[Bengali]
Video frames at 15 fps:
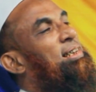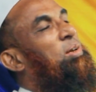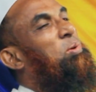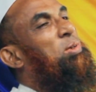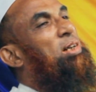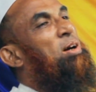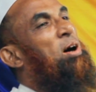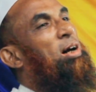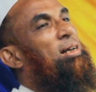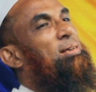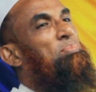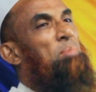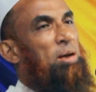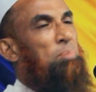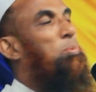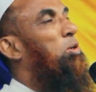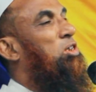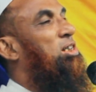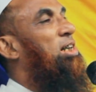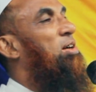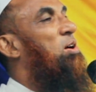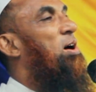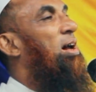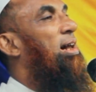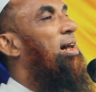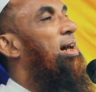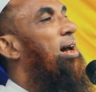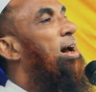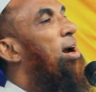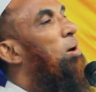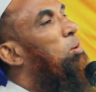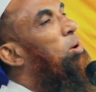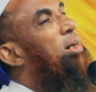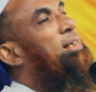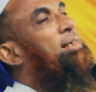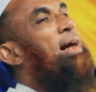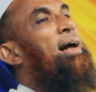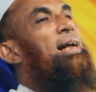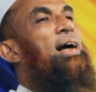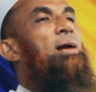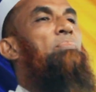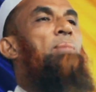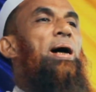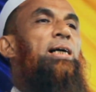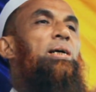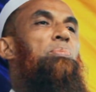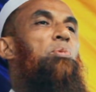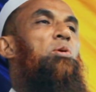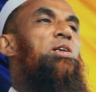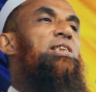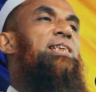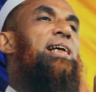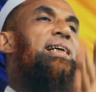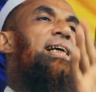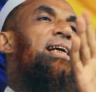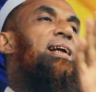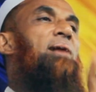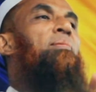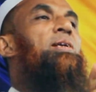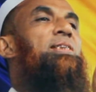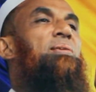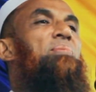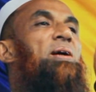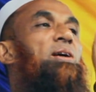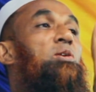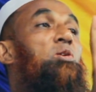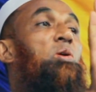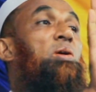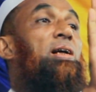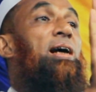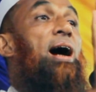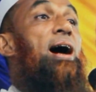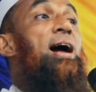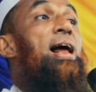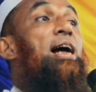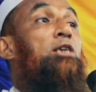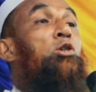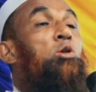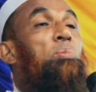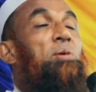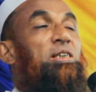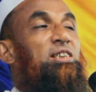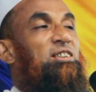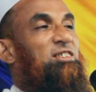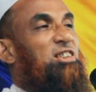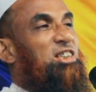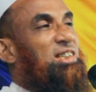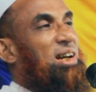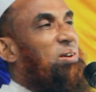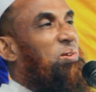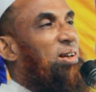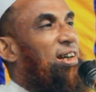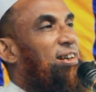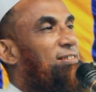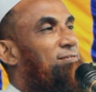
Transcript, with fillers: ডিউটি হয় মানে পোস্টিং হয় ওই থানার বাকি পুলিশদেরকে নামাজি বানানোর জন্য একশো পার্সেন্ট চেষ্টা করে